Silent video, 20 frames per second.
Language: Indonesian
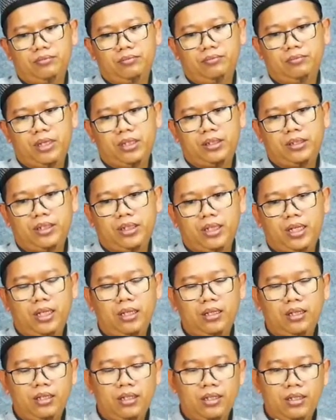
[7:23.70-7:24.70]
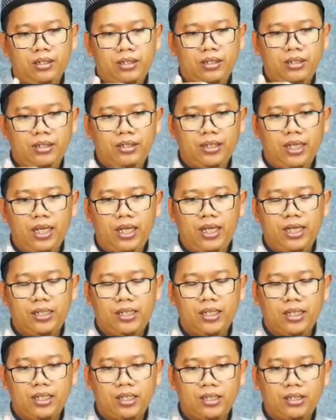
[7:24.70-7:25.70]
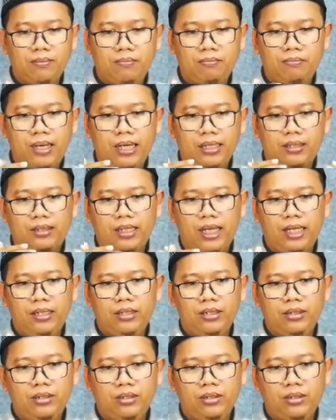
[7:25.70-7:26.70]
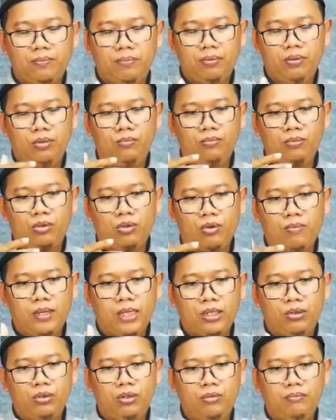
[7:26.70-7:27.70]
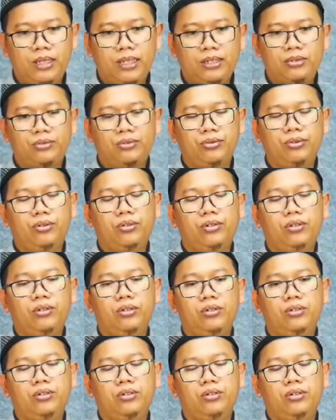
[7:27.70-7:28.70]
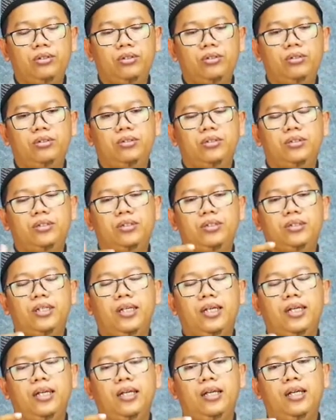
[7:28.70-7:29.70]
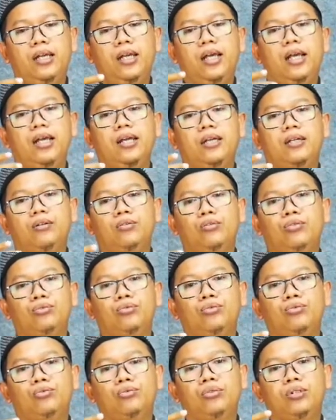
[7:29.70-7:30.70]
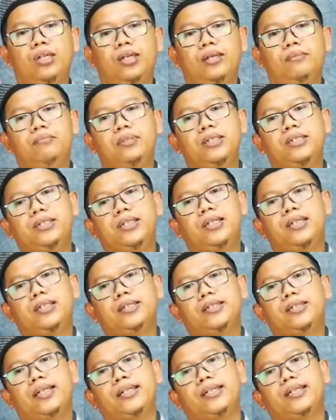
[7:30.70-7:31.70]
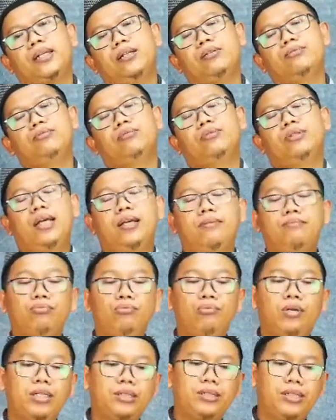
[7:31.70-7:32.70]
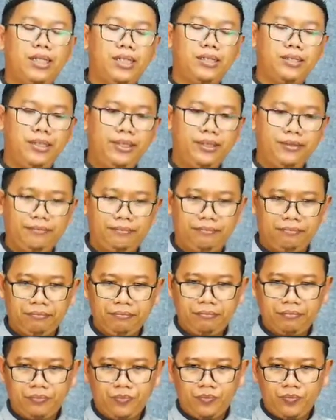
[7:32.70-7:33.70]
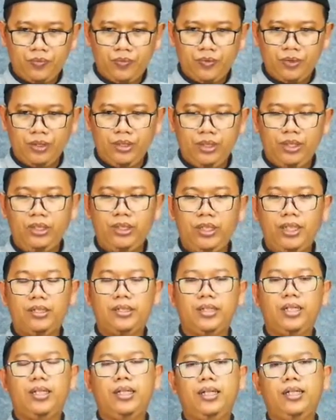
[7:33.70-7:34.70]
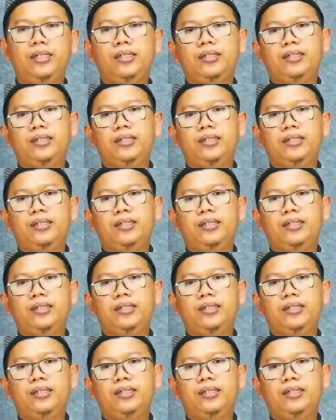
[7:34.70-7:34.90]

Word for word: padahal dia ada kesempatan sebelum Ramadan masuk dia harus sudah menyelesaikan hutang puasanya. Ini adalah